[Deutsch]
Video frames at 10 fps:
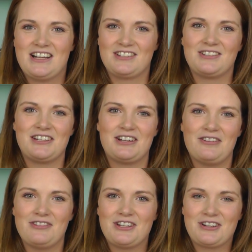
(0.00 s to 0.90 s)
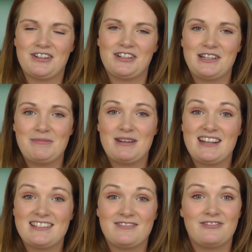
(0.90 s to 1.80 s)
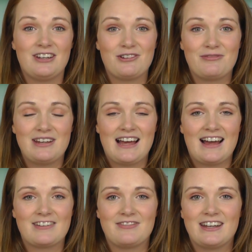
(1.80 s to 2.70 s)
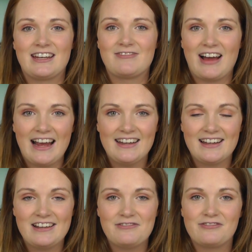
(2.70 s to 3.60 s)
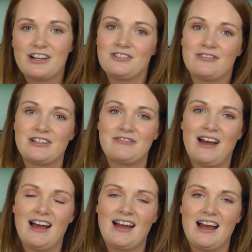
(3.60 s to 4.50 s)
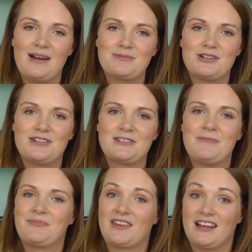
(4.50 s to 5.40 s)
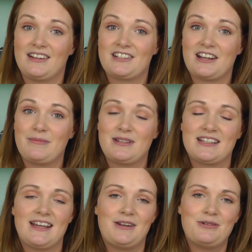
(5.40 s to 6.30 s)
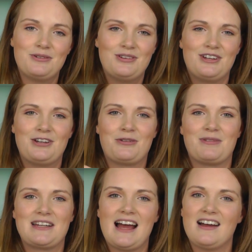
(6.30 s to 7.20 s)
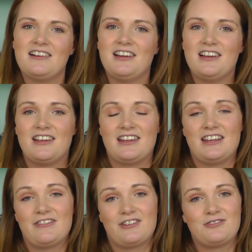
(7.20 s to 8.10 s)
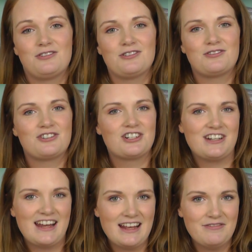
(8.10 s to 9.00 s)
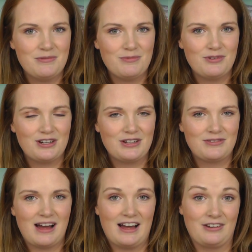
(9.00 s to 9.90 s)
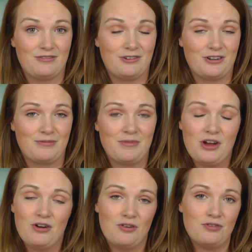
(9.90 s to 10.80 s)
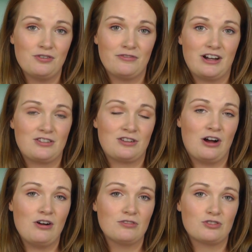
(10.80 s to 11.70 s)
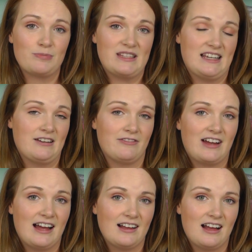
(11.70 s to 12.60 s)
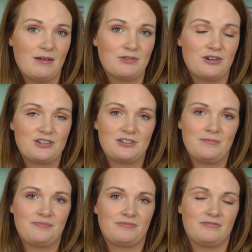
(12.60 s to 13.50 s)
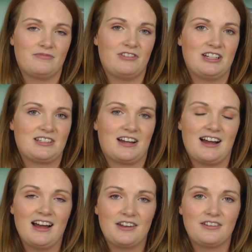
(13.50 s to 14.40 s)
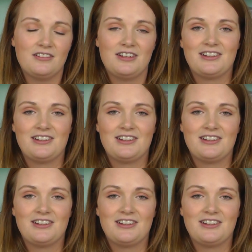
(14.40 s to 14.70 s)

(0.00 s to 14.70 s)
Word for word: So, ich hoffe, ich konnte dir mit diesem Video wieder ein wenig weiterhelfen. Falls du irgendwelche Fragen haben solltest, dann schreibt diese gerne unten in die Kommentare. Ich versuche so schnell wie möglich zu antworten. Und falls du auch so spezielle Fragen haben solltest, wie jetzt gerade,